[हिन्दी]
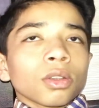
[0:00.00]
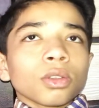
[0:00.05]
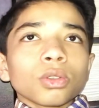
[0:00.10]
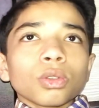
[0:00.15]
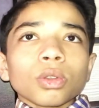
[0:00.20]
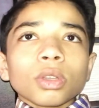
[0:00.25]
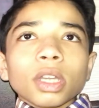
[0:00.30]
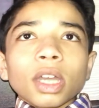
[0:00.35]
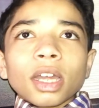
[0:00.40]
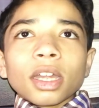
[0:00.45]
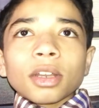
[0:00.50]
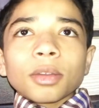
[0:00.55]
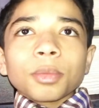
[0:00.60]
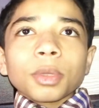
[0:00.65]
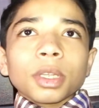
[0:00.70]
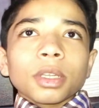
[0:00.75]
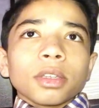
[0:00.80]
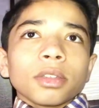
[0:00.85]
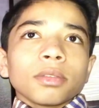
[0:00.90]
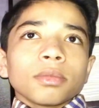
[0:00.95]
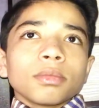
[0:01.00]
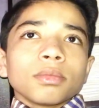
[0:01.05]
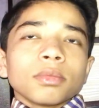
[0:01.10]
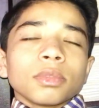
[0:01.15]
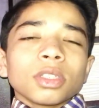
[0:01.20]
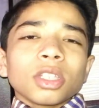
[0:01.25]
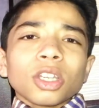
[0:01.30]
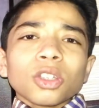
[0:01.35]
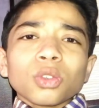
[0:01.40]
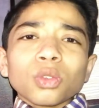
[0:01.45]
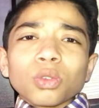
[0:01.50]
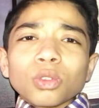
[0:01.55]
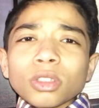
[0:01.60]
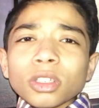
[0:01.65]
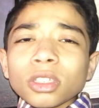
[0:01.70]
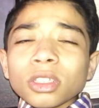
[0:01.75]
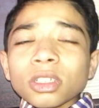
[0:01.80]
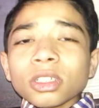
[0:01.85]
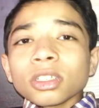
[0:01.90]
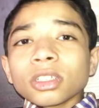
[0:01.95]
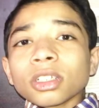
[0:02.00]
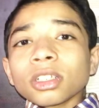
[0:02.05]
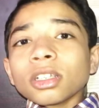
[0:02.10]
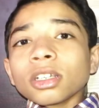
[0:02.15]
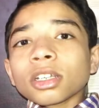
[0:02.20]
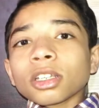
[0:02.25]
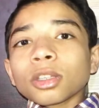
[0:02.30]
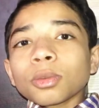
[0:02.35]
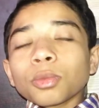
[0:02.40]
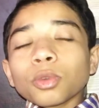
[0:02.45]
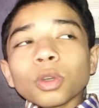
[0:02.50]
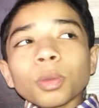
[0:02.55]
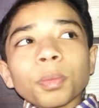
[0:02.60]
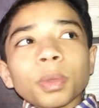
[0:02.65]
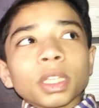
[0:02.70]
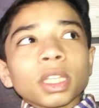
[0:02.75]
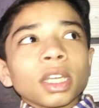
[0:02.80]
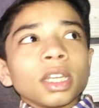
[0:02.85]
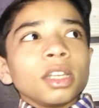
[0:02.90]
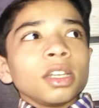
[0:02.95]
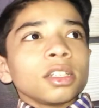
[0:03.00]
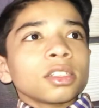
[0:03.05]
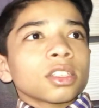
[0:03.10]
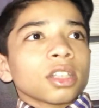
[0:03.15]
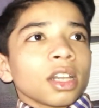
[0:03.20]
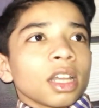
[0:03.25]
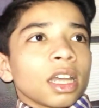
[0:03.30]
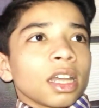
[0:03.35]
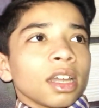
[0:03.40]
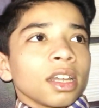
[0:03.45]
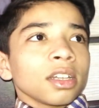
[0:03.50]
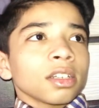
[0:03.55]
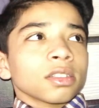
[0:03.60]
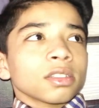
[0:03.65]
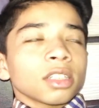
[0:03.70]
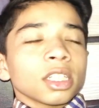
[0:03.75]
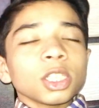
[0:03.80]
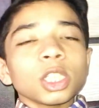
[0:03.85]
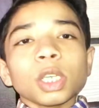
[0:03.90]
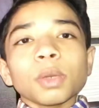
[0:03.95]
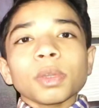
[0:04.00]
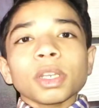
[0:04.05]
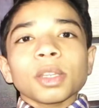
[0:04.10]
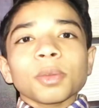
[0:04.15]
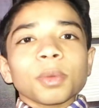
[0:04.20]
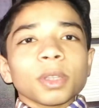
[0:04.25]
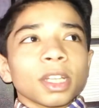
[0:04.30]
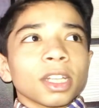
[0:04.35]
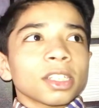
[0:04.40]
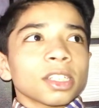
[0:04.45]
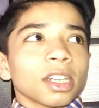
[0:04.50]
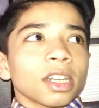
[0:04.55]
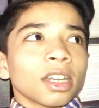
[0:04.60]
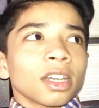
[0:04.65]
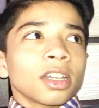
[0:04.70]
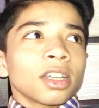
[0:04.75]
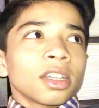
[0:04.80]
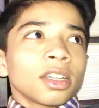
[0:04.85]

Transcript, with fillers: तो यार अभी दस रोज़ इतनी जल्दी ख़त्म हो गए पता ही नहीं चला यार सच्ची में नहीं पता चला